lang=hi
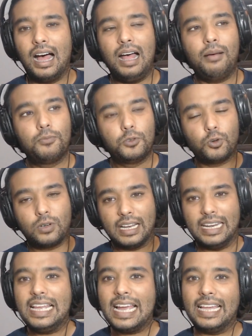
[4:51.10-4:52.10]
आप जो
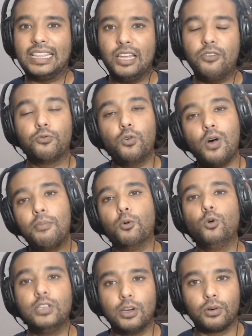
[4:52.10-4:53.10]
करने आए थे वो आप
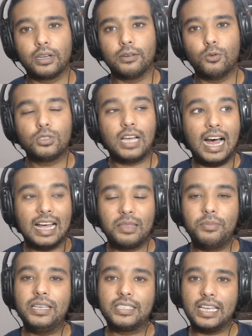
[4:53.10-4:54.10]
भूल जाओगे उस
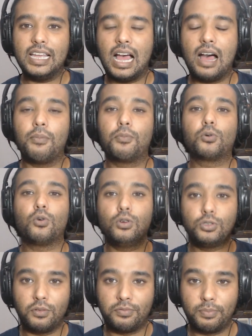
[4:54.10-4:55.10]
आदमी से आपको
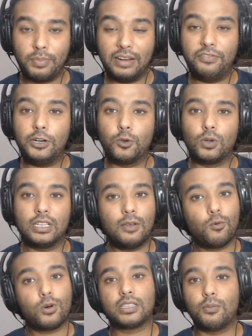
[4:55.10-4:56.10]
जो बेनिफिट होना था
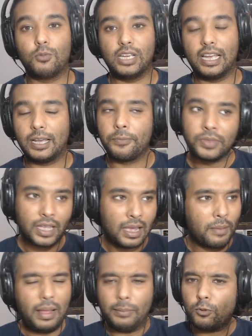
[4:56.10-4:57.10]
वो ख़त्म हो जाएगा
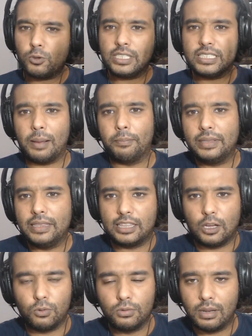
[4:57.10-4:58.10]
मैं आपको कुछ एग्जाम्पल
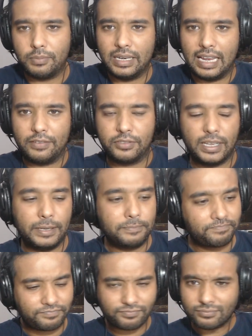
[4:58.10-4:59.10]
लेता हूँ अपनी लाइफ से ही
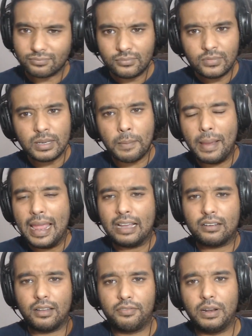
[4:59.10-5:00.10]
मैं
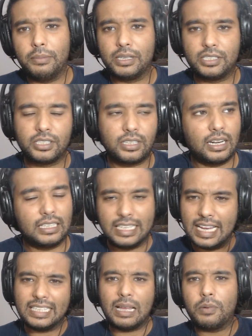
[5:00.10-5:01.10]
एक फिल्म असिस्ट कर रहा था
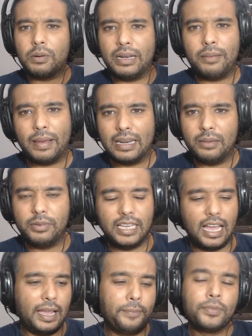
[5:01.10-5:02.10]
ये एग्जाम्पल मैंने पहले भी
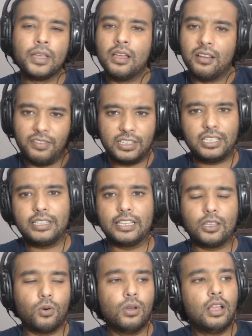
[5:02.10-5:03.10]
दिया है फिर से
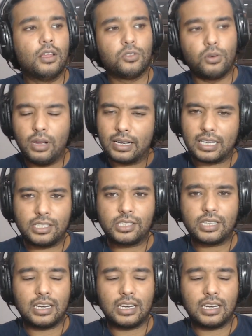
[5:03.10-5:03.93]
देता हूँ तो एक असिस्ट